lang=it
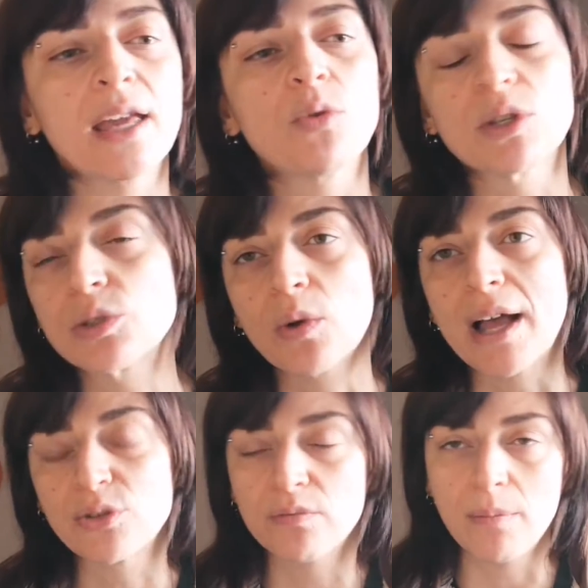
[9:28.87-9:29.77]
che in questo
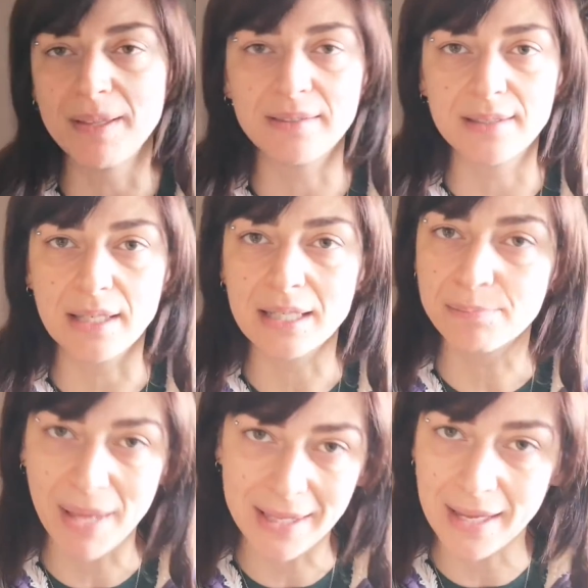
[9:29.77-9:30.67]
caso ovviamente si
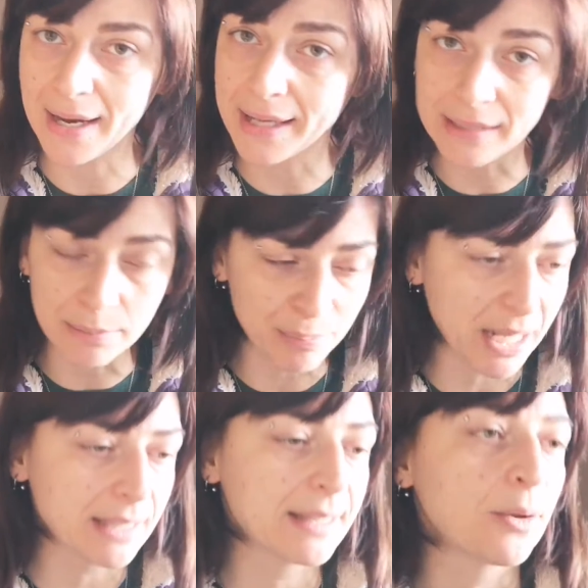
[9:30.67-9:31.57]
rispecchia anche nel
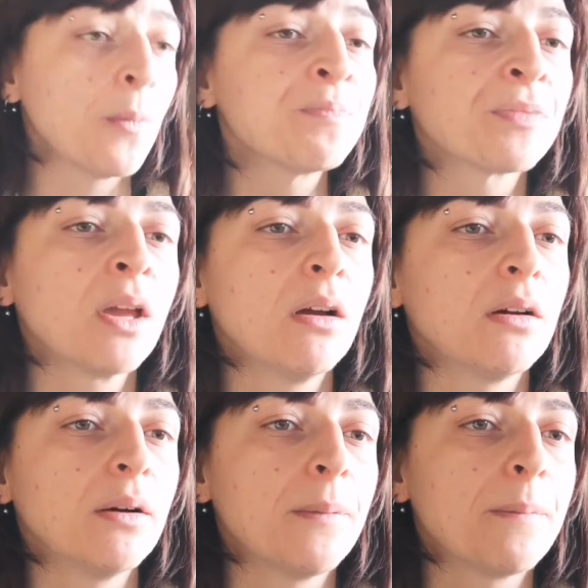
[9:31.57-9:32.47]
prezzo.
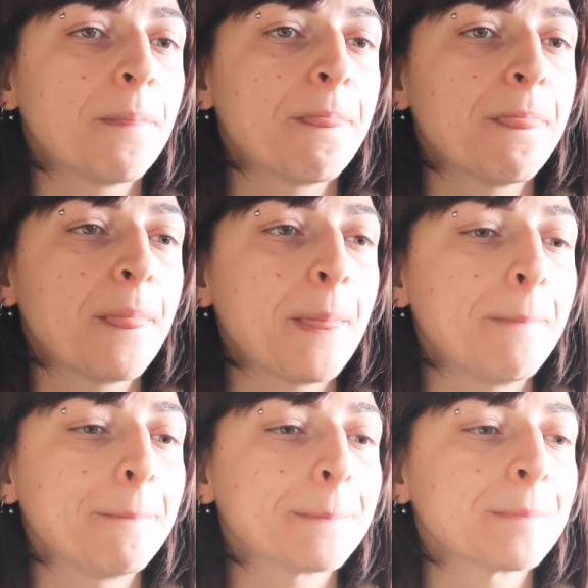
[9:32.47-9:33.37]

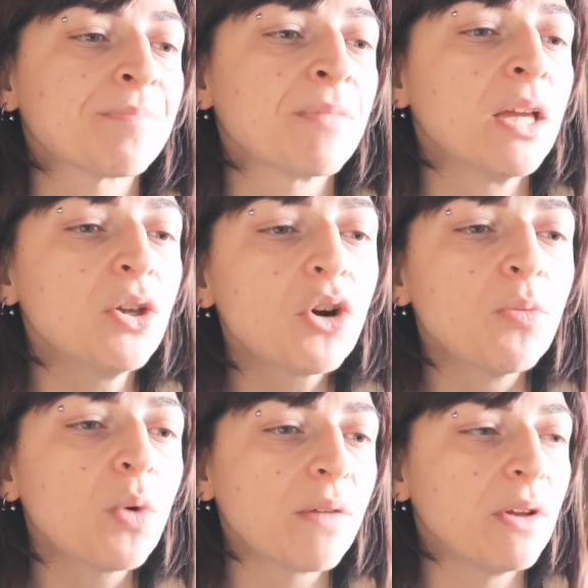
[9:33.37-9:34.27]
Um, io
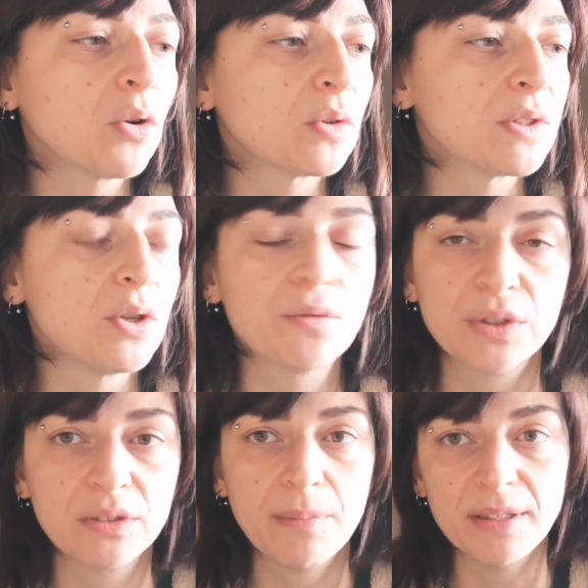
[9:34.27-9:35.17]
comunque ve lo consiglio
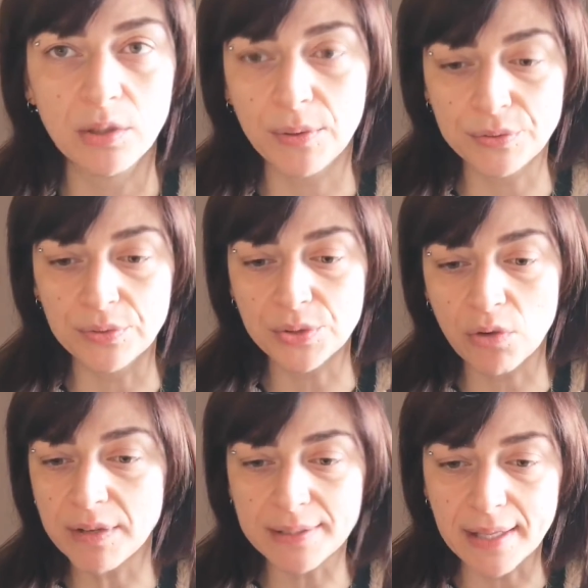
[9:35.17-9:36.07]
fortemente questo
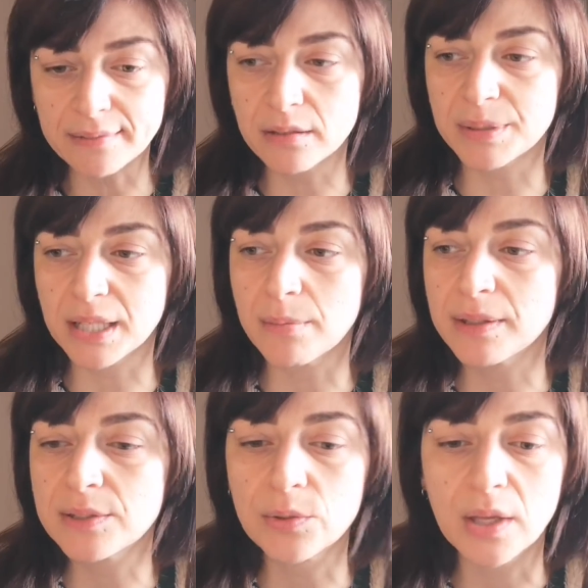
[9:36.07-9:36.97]
Discovery Set perché
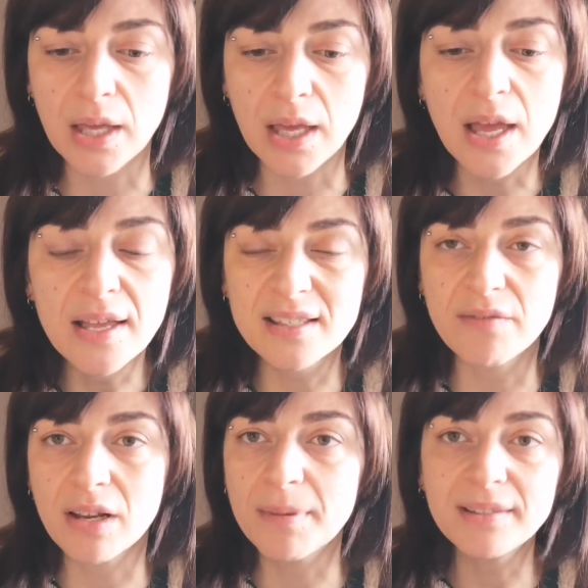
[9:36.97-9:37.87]
penso che
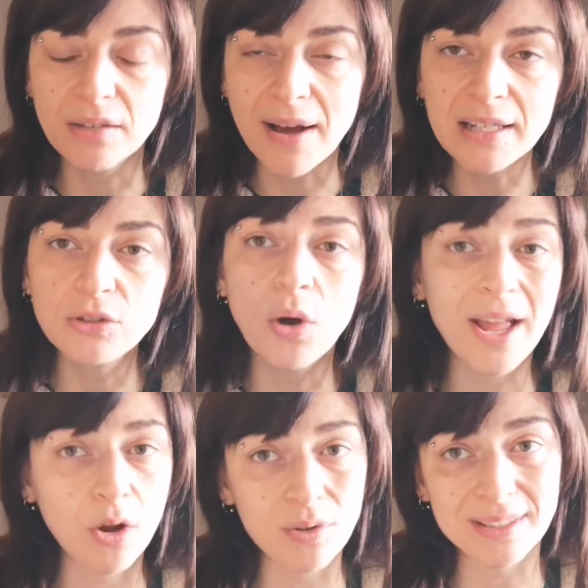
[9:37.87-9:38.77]
sia veramente valido
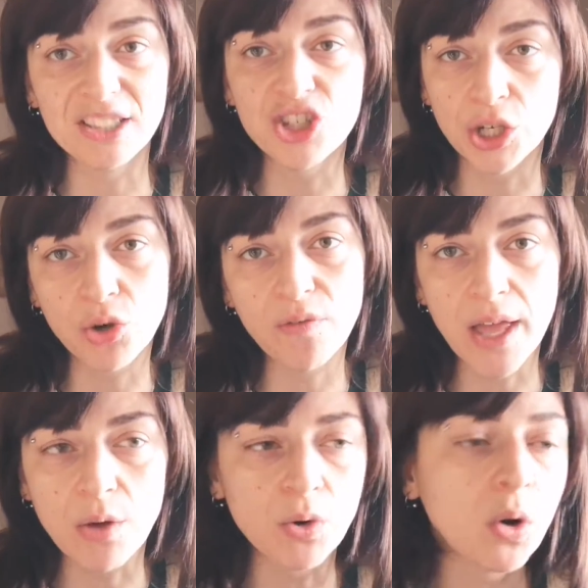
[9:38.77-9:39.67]
e costa
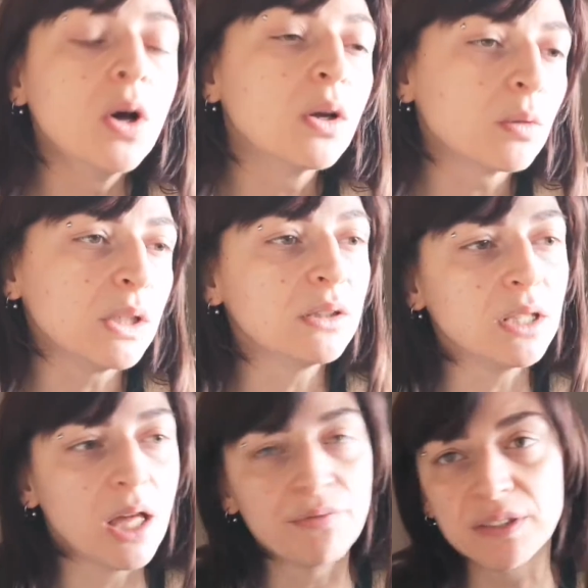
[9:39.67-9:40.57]
19 euro,
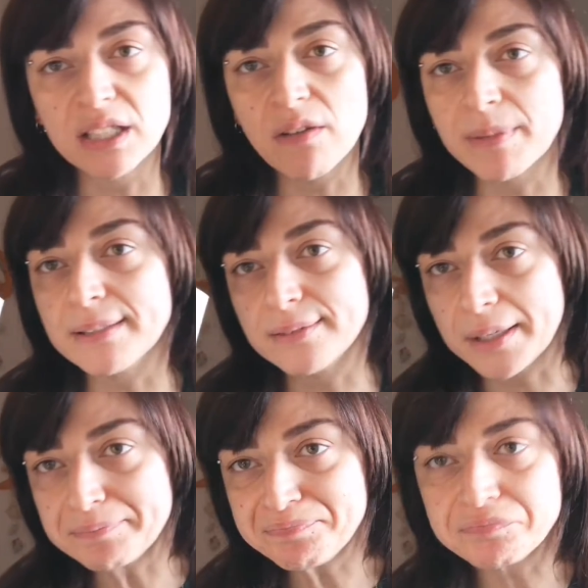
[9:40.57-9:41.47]
quindi
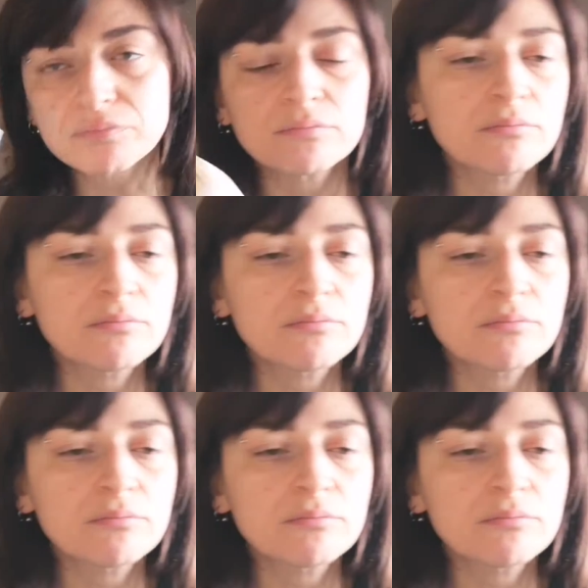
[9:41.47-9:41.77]
effettivamente